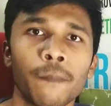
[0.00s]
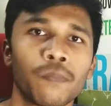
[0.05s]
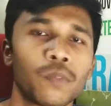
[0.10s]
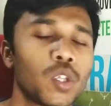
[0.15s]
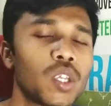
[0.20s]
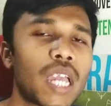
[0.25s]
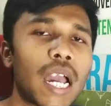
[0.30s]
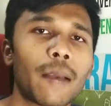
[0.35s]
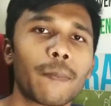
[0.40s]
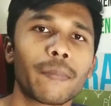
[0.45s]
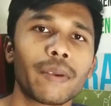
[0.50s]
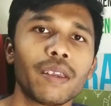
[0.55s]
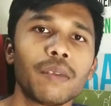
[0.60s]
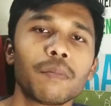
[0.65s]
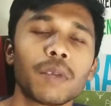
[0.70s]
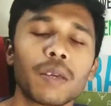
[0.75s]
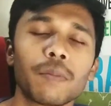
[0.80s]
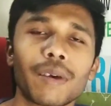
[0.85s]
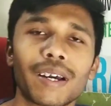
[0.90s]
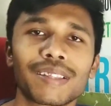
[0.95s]
तो यहाँ पे
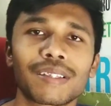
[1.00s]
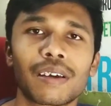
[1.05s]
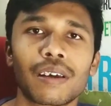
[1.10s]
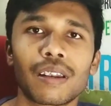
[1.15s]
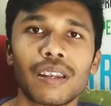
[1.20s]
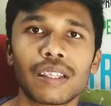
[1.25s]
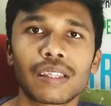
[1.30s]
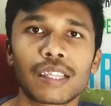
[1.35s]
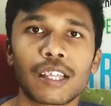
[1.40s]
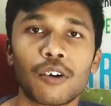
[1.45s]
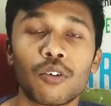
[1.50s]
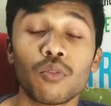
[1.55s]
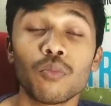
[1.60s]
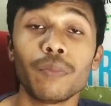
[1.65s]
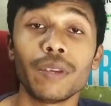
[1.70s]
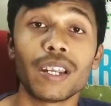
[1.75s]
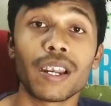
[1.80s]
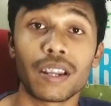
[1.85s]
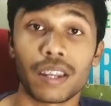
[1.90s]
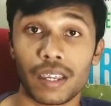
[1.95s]
मैं बात कर लेता हूँ
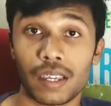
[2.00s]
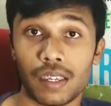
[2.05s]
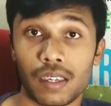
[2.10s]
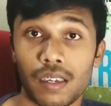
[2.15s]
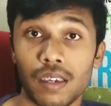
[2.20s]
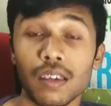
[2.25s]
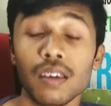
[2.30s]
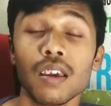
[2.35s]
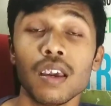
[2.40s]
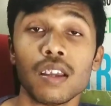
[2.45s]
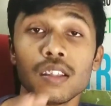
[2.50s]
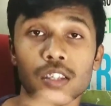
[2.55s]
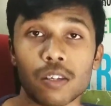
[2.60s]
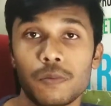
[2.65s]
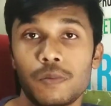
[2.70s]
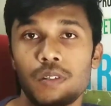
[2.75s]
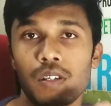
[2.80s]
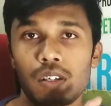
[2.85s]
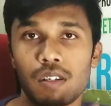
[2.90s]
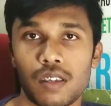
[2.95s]
मीडियाटेक की
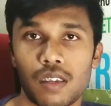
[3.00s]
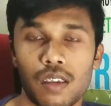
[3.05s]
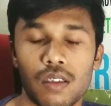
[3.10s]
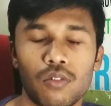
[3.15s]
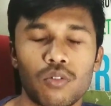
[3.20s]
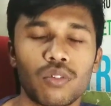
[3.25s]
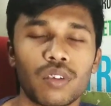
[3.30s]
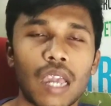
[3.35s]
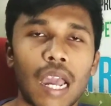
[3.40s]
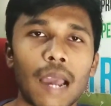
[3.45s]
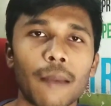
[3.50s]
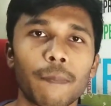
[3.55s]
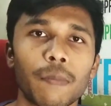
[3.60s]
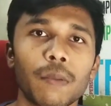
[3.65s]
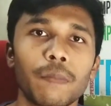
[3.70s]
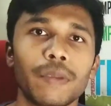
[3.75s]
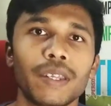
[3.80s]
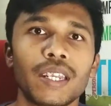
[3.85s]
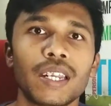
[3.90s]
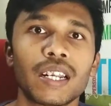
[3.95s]
चिपसेट की तो यहाँ पे
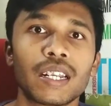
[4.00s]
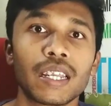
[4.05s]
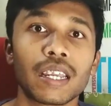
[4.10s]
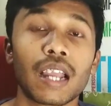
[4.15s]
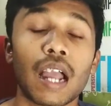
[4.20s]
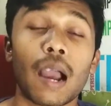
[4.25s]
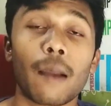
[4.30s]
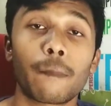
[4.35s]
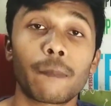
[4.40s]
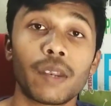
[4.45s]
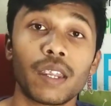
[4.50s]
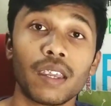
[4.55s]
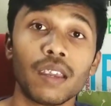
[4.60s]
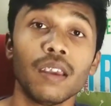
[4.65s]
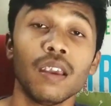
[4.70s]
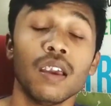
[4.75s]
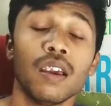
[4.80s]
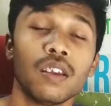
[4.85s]
मीडियाटेक अपने